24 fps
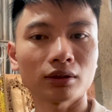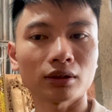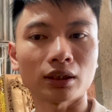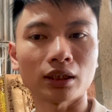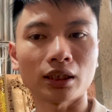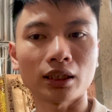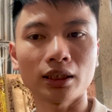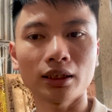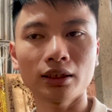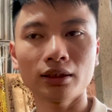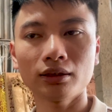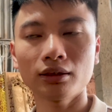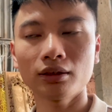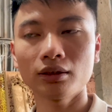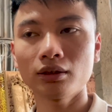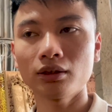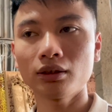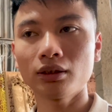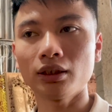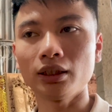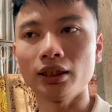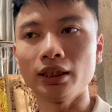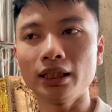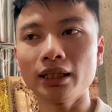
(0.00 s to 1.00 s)
Đấy,
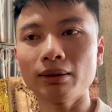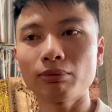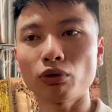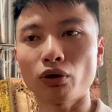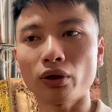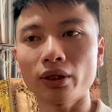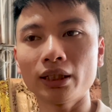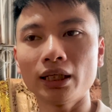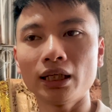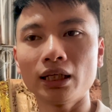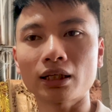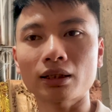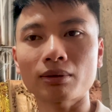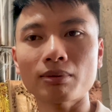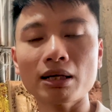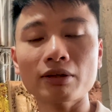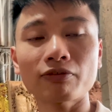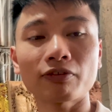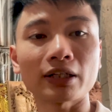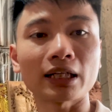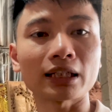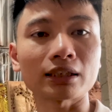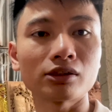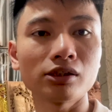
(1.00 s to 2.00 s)
ý em nói đây là các bác
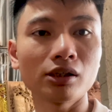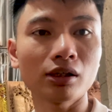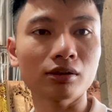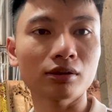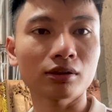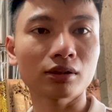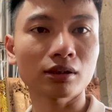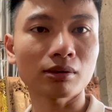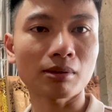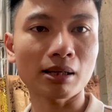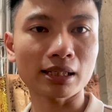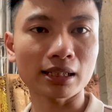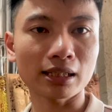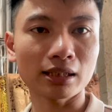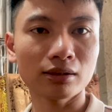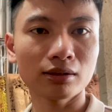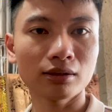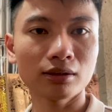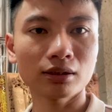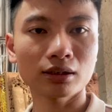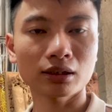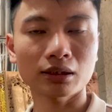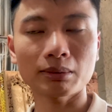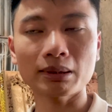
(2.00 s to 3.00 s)
phải đặt trước các bác nhá.
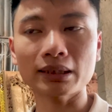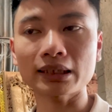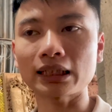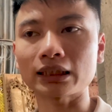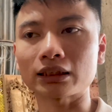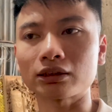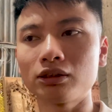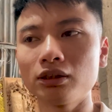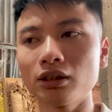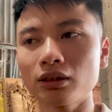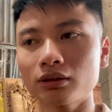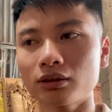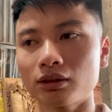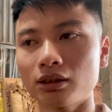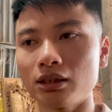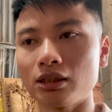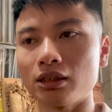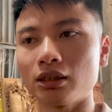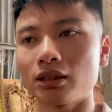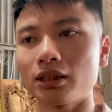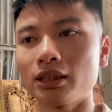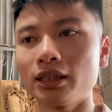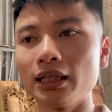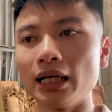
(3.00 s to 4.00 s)
Các bác đặt trước
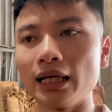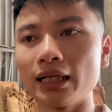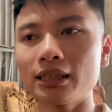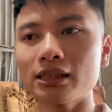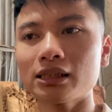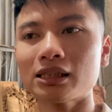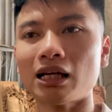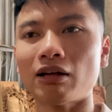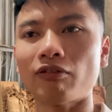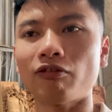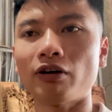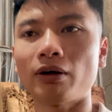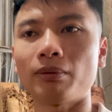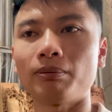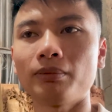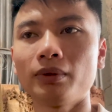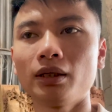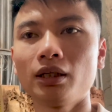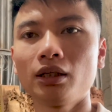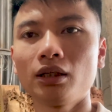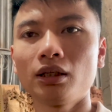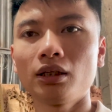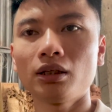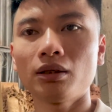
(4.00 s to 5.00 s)
thì khi đấy cái sản phẩm
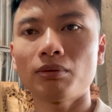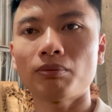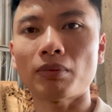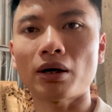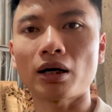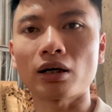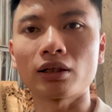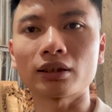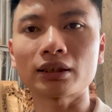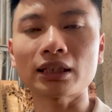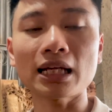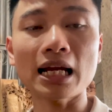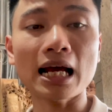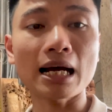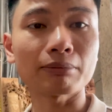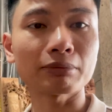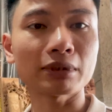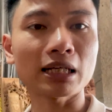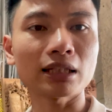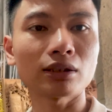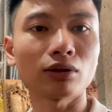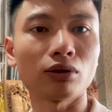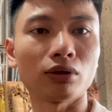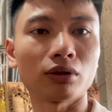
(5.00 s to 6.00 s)
mà người ta làm
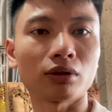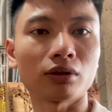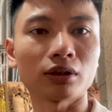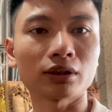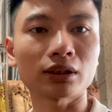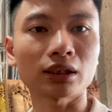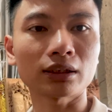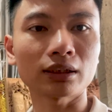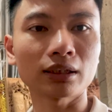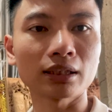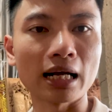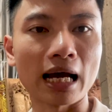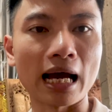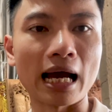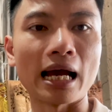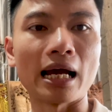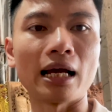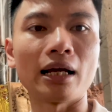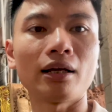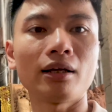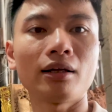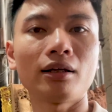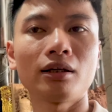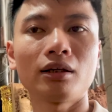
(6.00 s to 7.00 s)
ra rồi, người ta
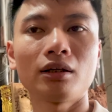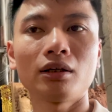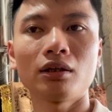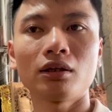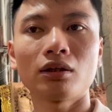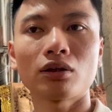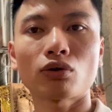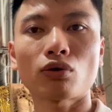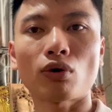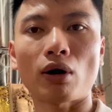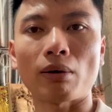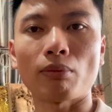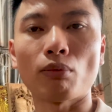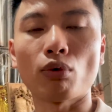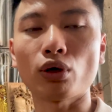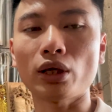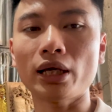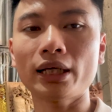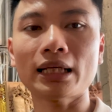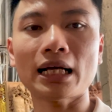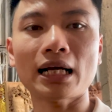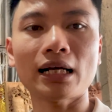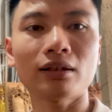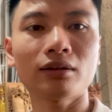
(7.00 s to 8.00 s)
để khoảng một đến
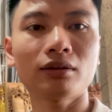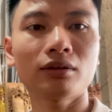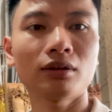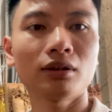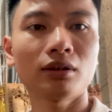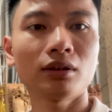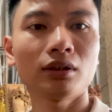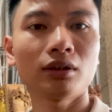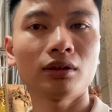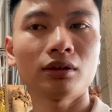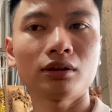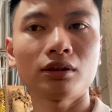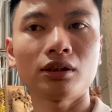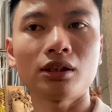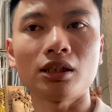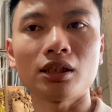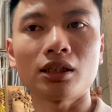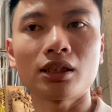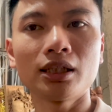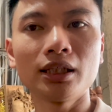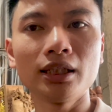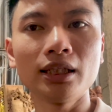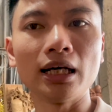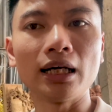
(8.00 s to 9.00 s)
hai tháng thì
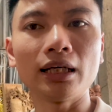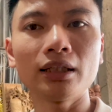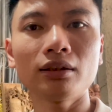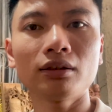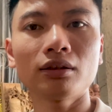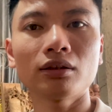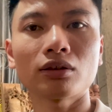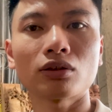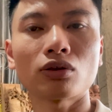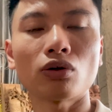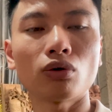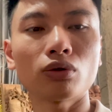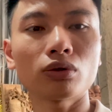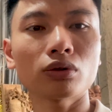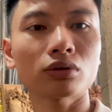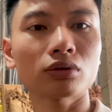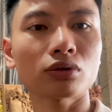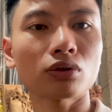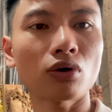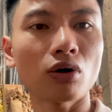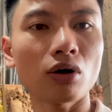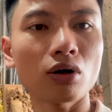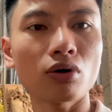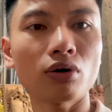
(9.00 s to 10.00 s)
khi đấy gỗ nó
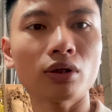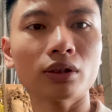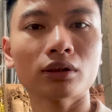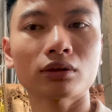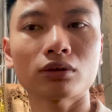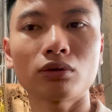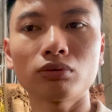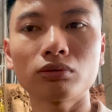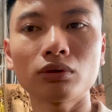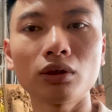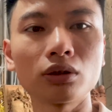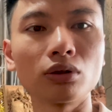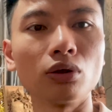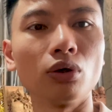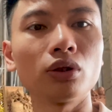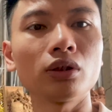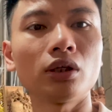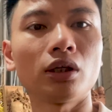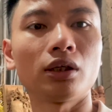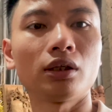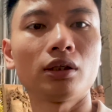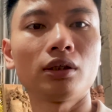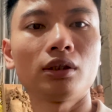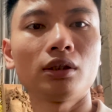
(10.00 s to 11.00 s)
co ngót cũng tương đối
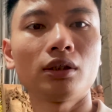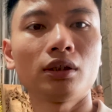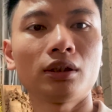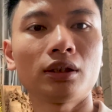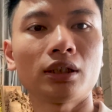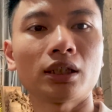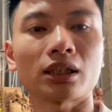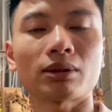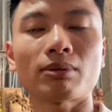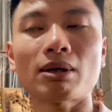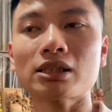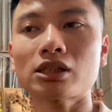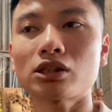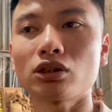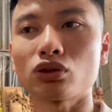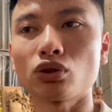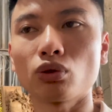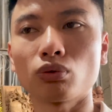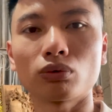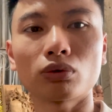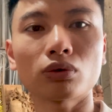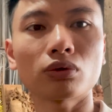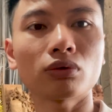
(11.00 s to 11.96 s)
rồi, thì các bác sử dụng